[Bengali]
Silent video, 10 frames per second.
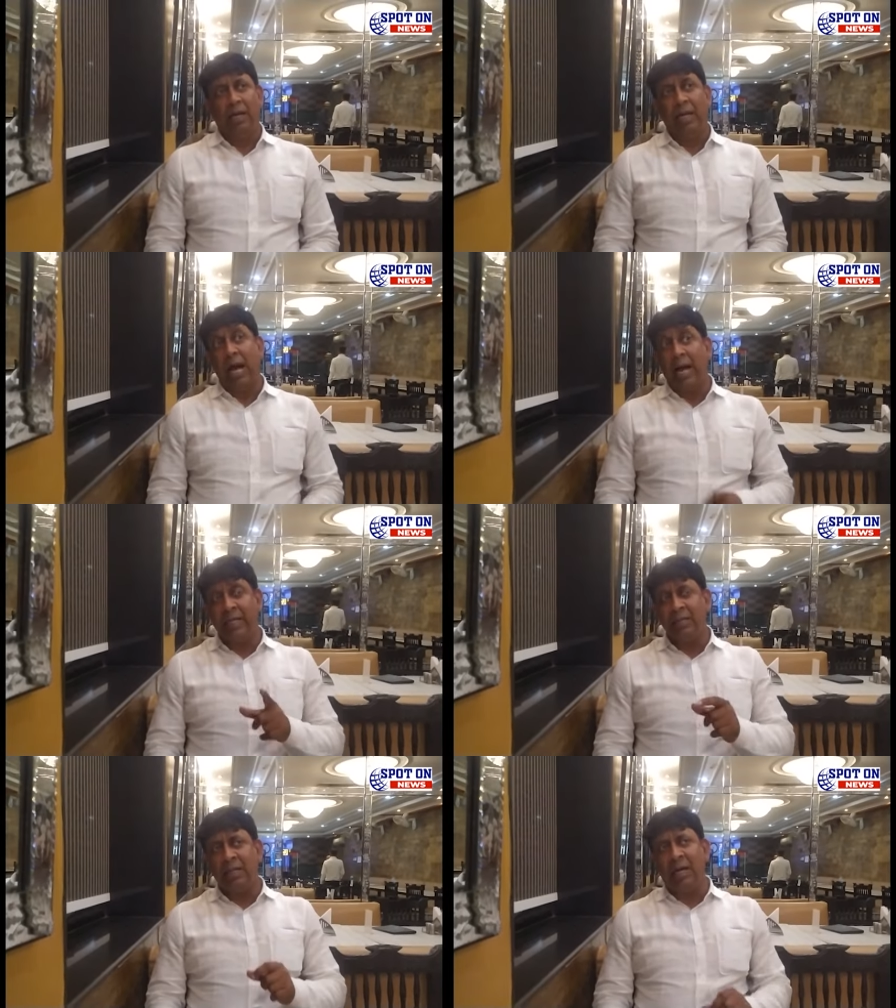হ্যাঁ,
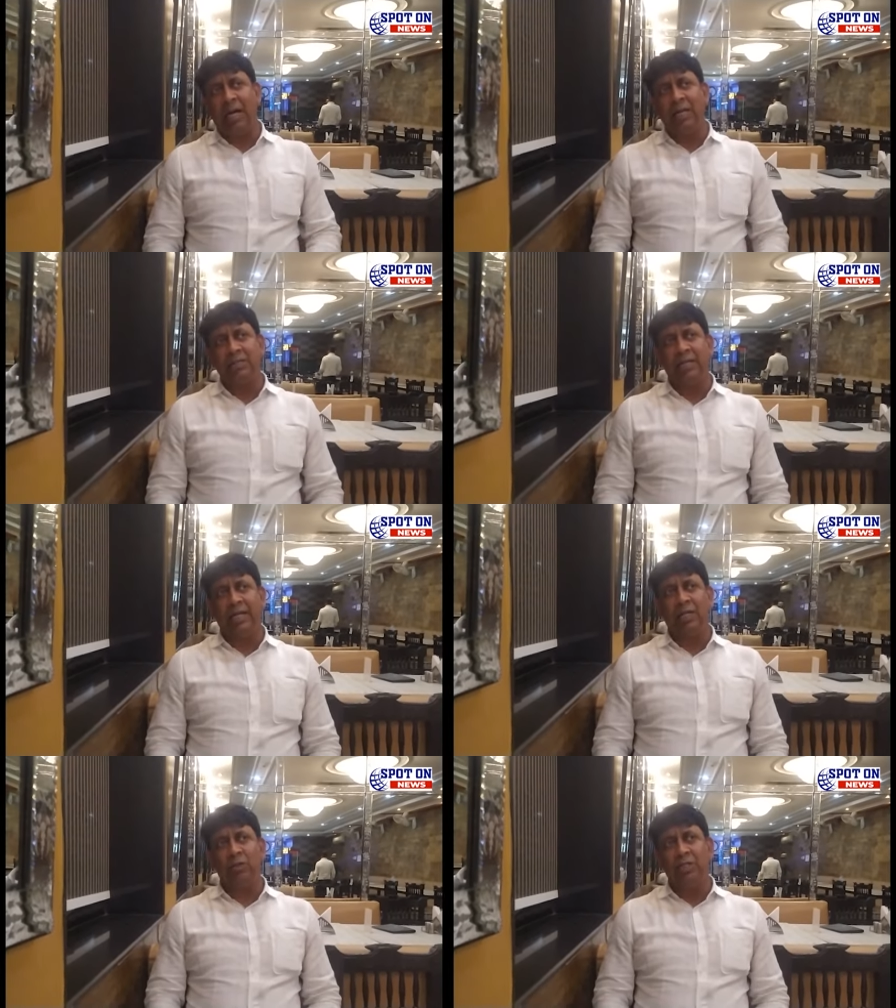আরেকটা
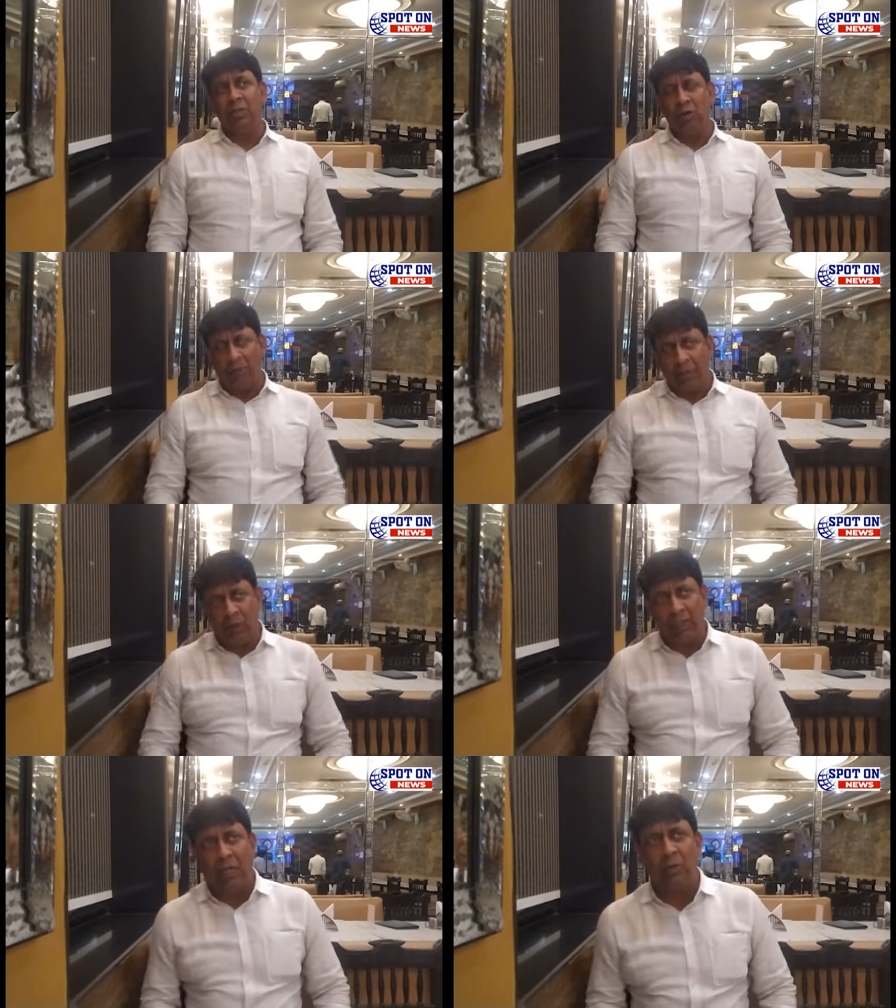ছেলেকে যদি নিত আমার
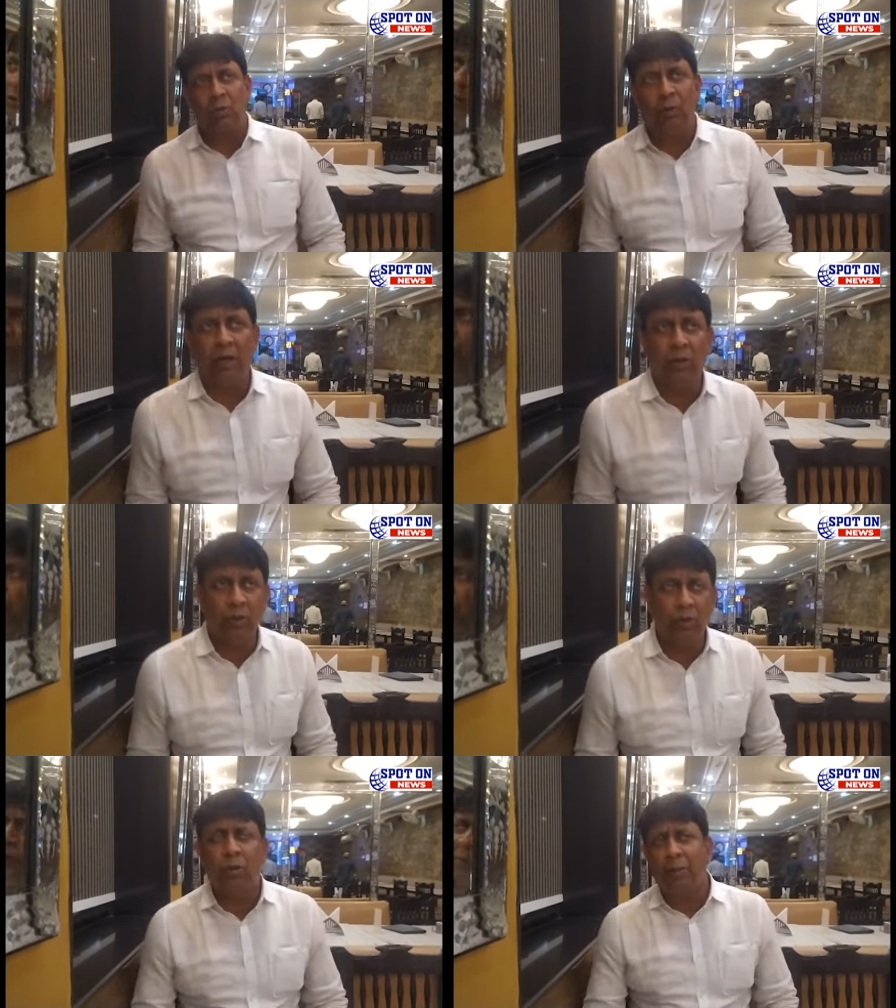মনে হয় আরো একটু ভালো
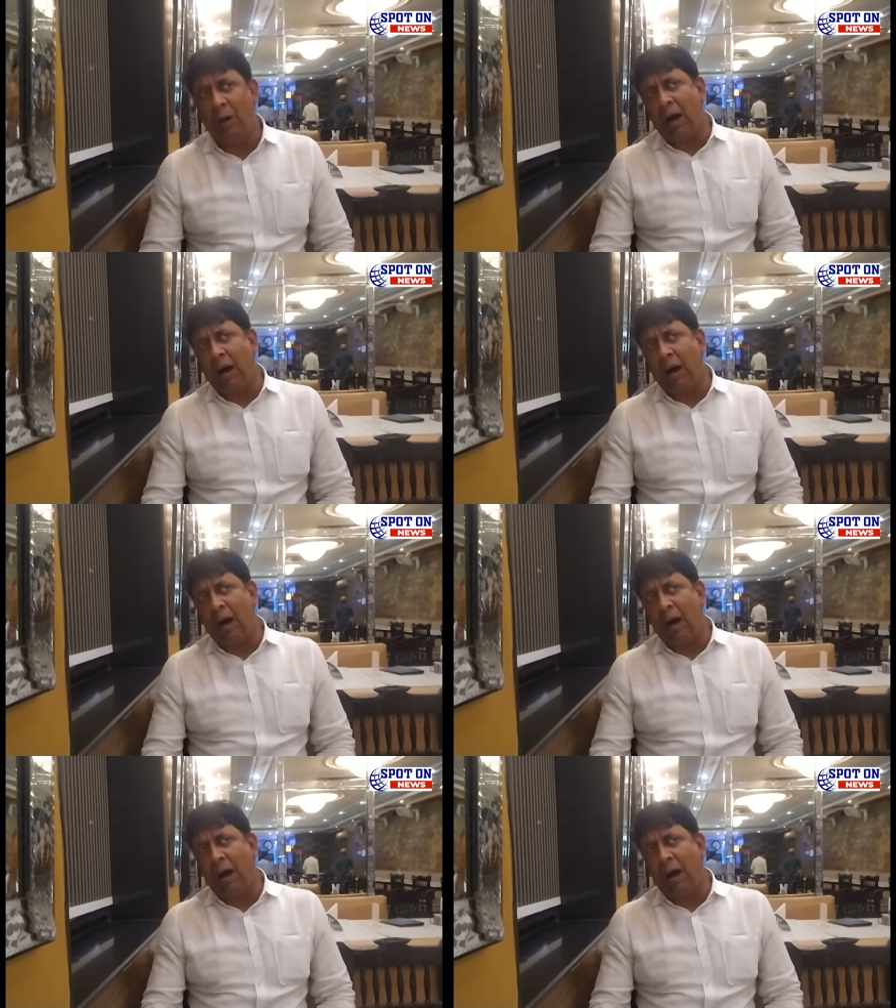হতো তবে